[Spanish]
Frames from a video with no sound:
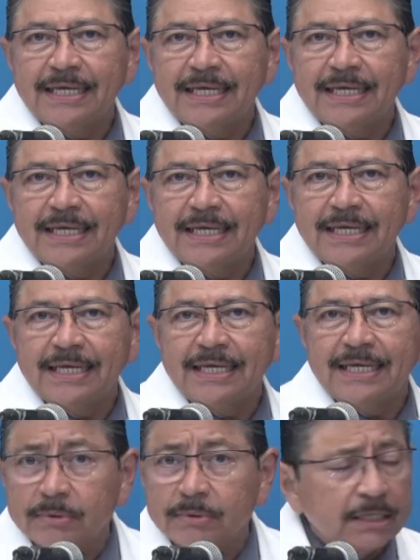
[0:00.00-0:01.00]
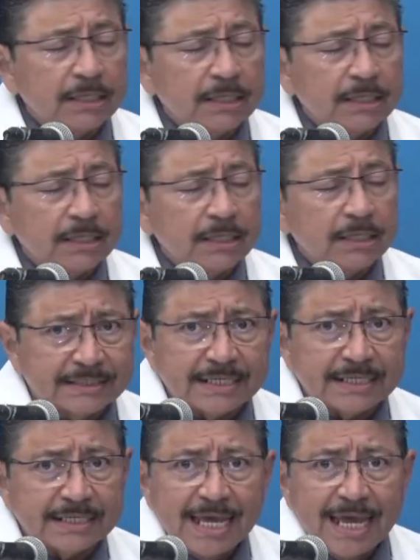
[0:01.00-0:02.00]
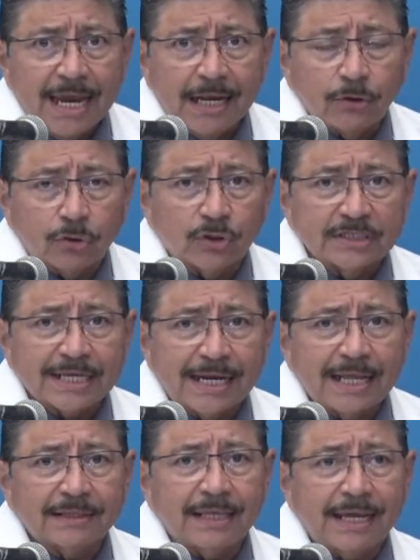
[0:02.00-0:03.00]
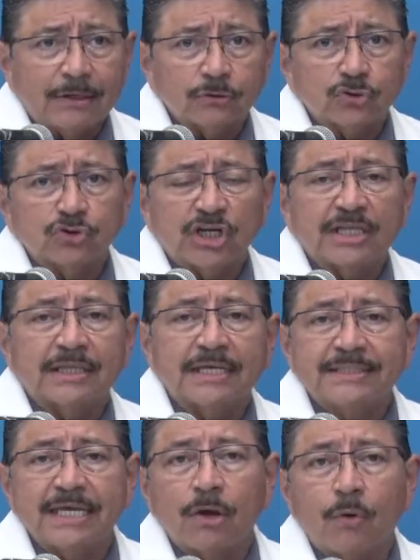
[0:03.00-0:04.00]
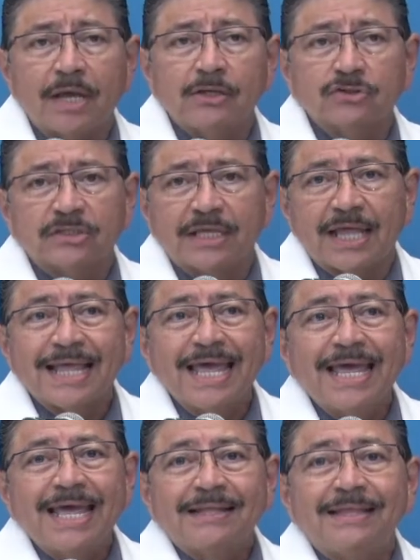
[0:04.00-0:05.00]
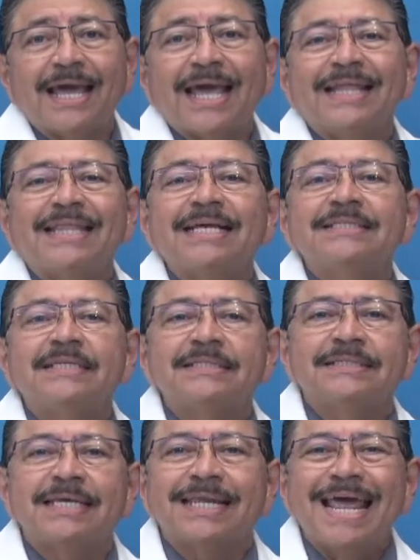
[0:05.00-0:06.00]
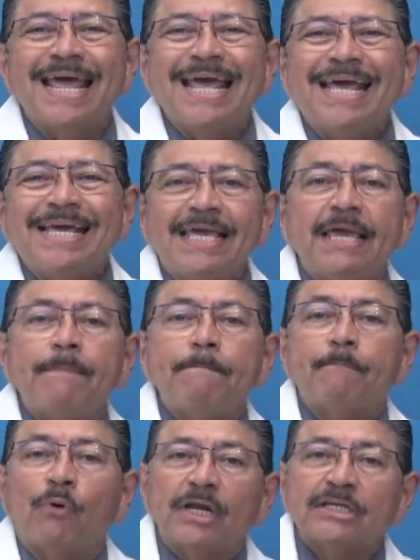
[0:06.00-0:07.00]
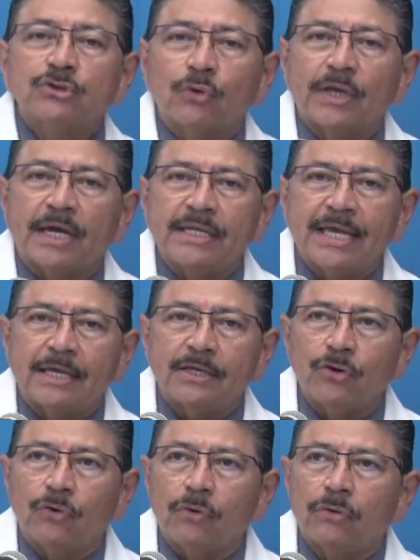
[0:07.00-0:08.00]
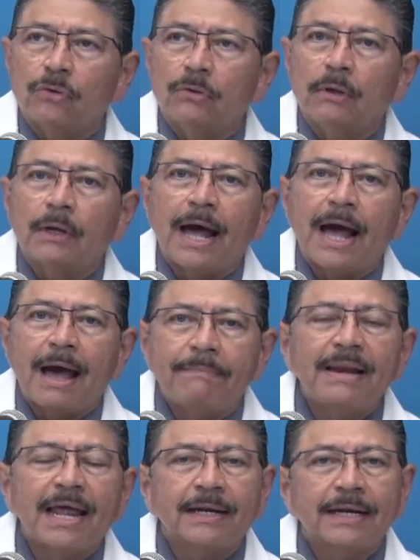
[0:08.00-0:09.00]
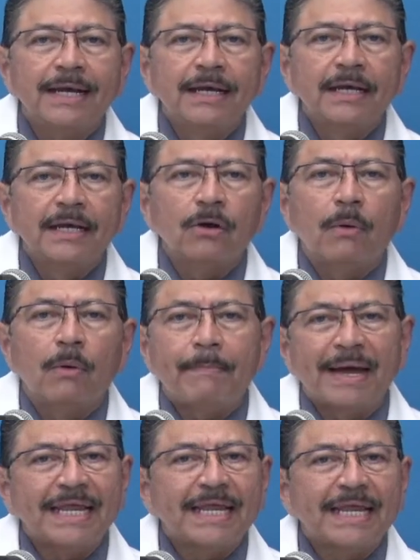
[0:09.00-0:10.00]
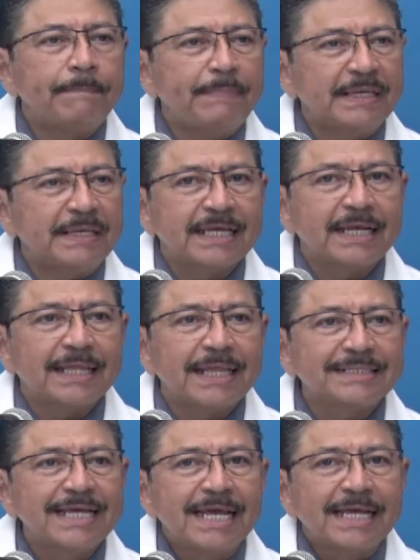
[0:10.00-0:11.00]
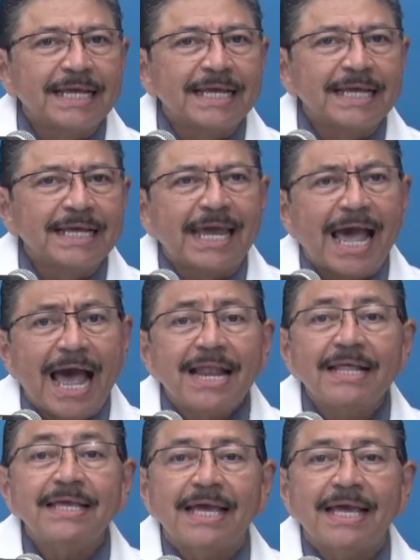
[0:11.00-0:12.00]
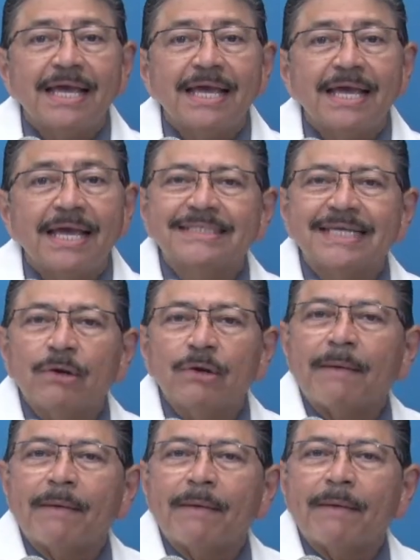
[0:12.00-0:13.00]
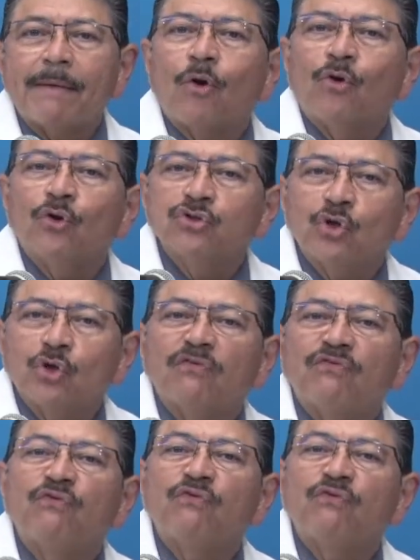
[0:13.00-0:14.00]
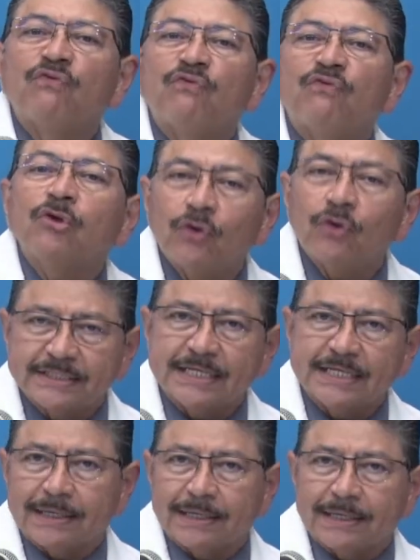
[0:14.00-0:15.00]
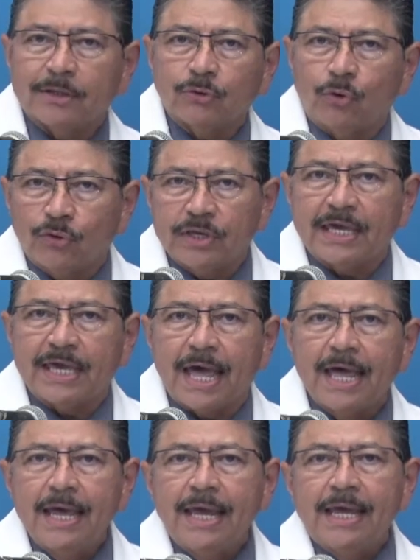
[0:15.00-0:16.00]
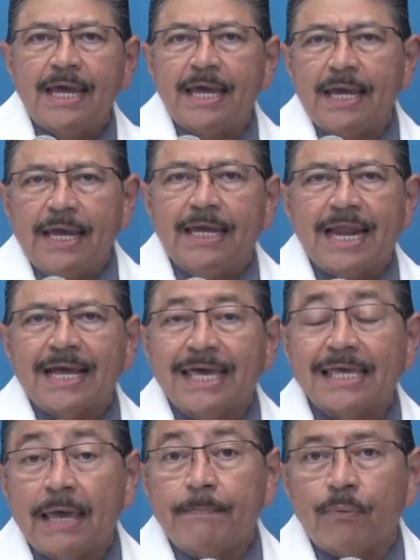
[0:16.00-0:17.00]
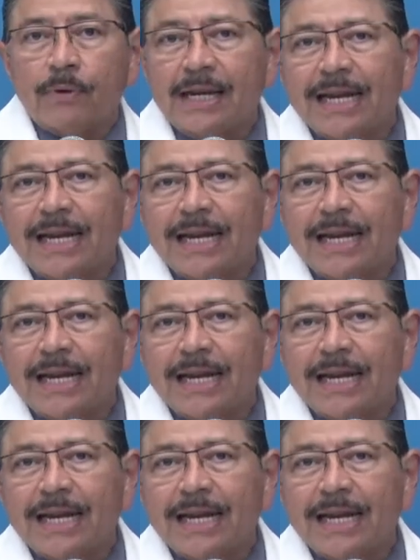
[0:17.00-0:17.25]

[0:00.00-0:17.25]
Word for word: Nacido en 1936, el doctor Escalante a los 85 años de edad deja de existir y por eso quería yo hablar como a manera de pinceladas de alguien que seguramente conoció a los fundadores de la reumatología eh, en aquella época.